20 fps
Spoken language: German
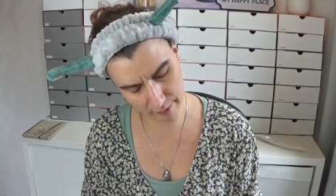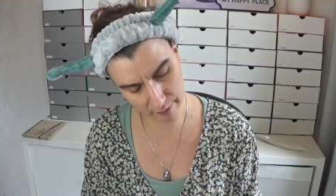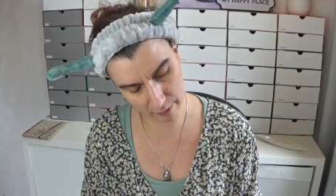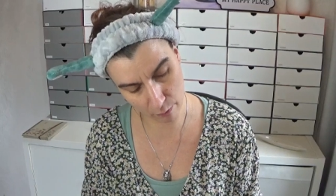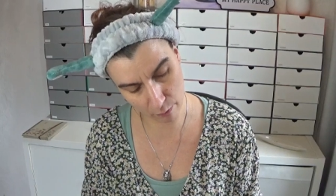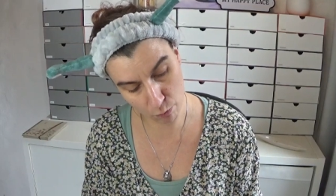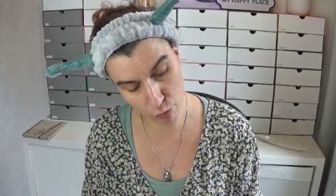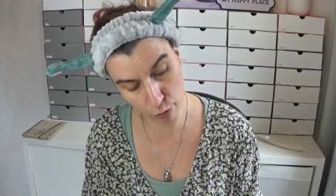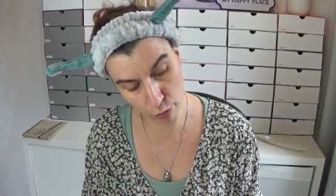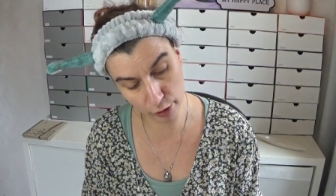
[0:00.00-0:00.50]

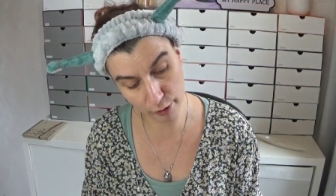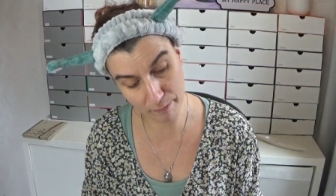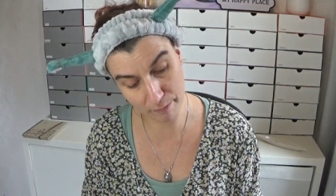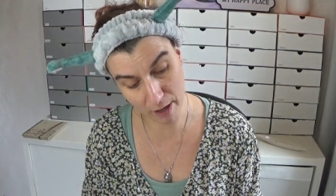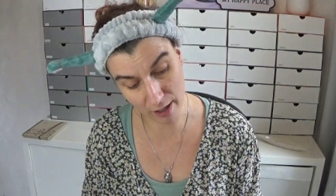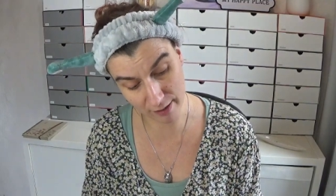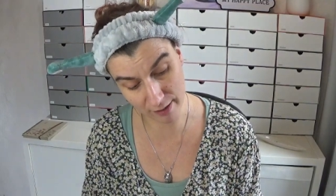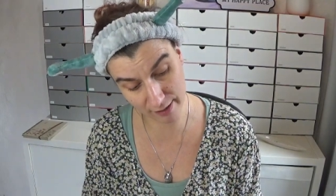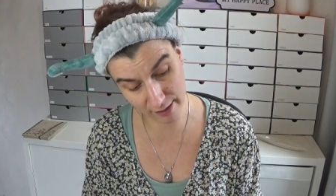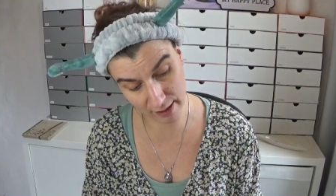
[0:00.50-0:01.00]

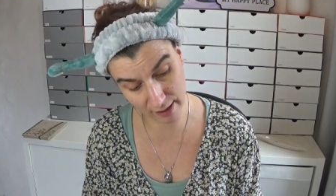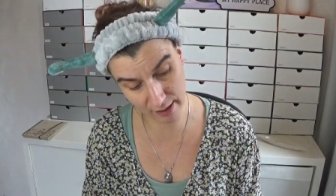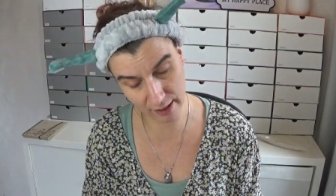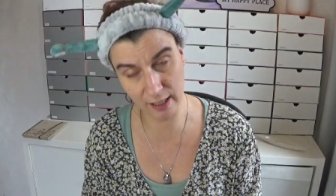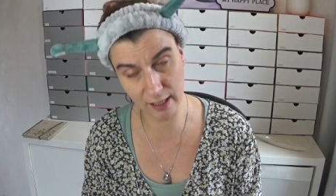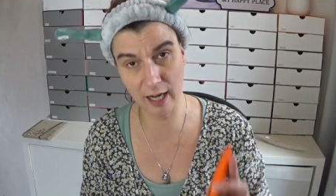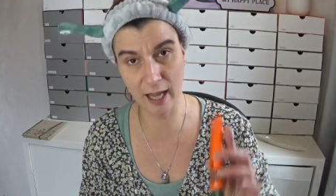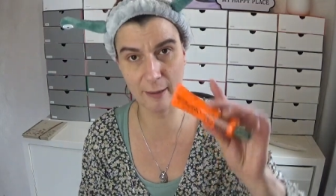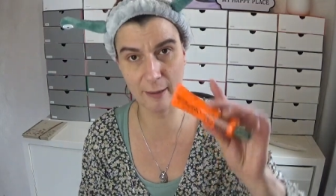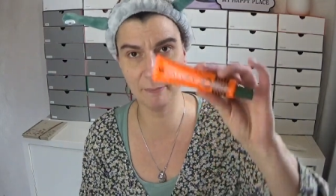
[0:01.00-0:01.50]
Mutmaski, die
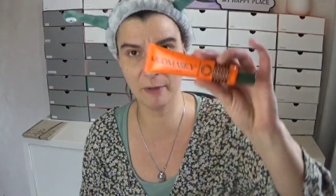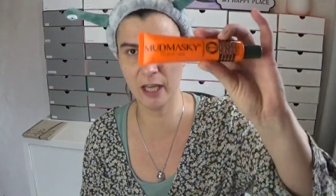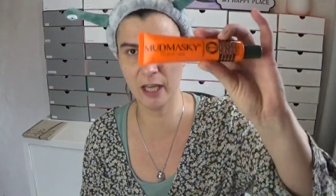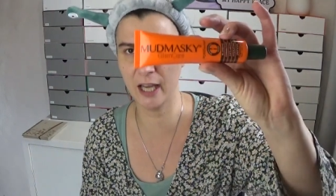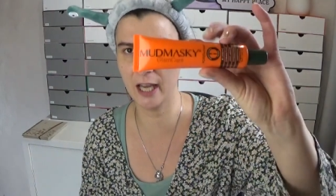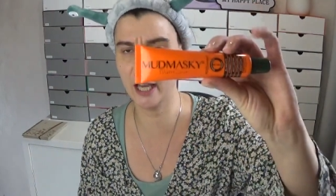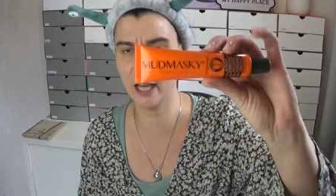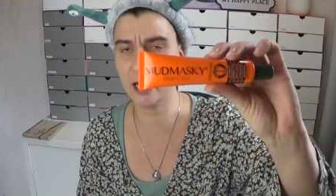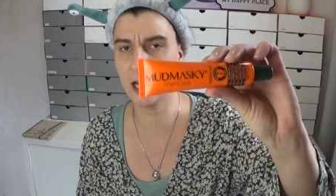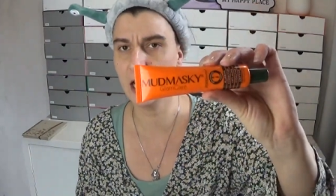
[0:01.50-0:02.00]
Glam
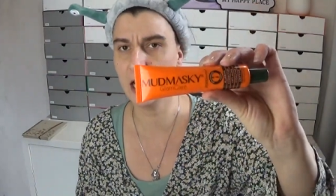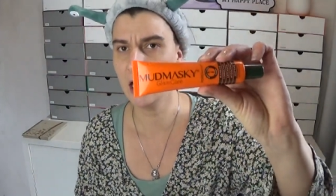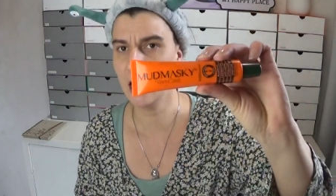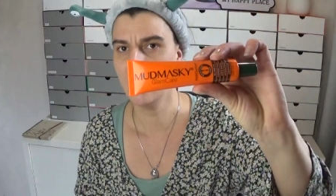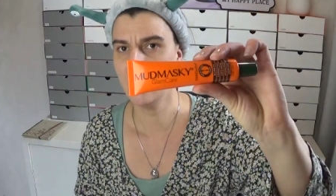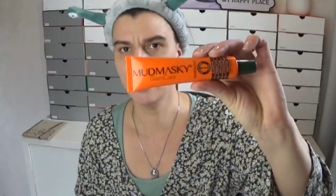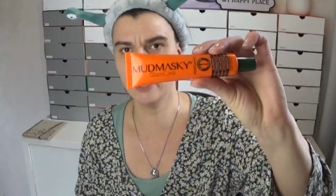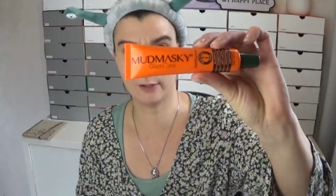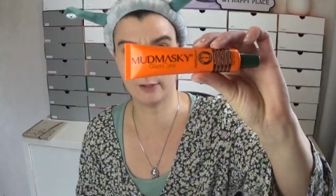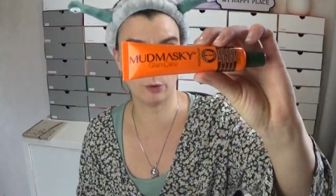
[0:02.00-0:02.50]
Care,
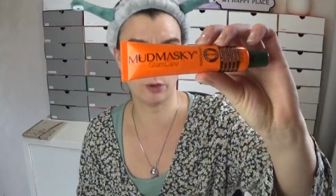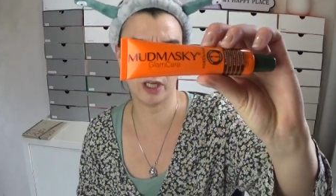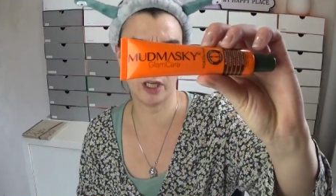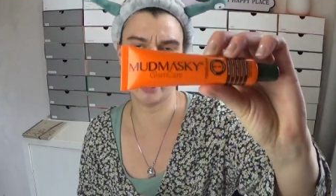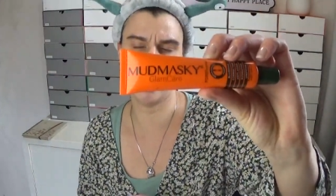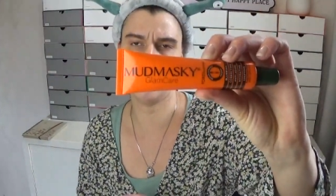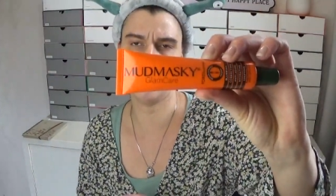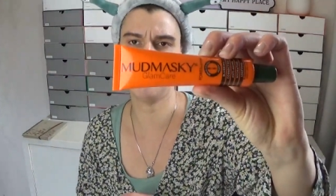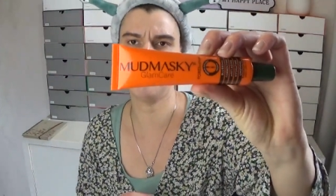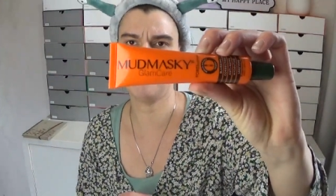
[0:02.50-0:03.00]
ist
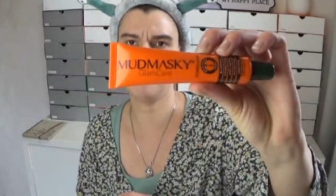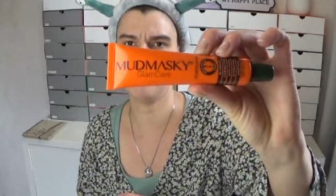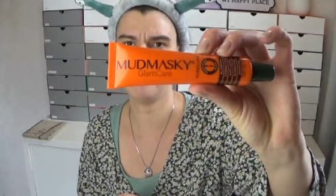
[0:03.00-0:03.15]
okay.